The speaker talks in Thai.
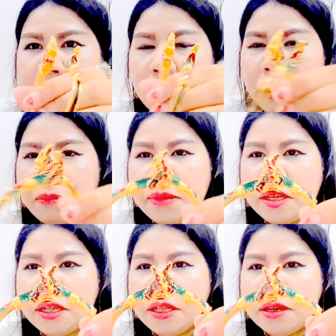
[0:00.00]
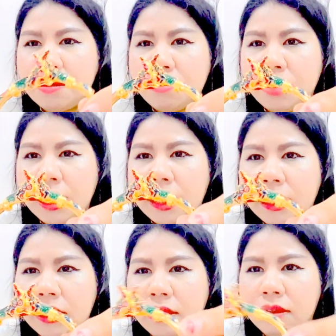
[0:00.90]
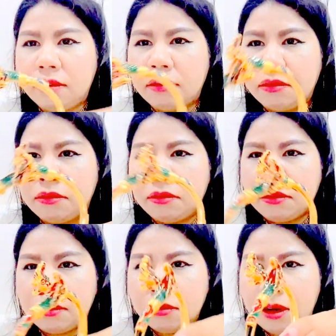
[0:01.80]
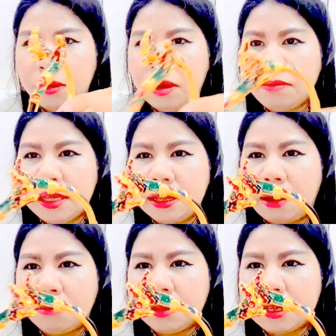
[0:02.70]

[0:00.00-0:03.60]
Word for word: นะคะมีชิ้นเดียวด้วย สวยด้วยมีสาม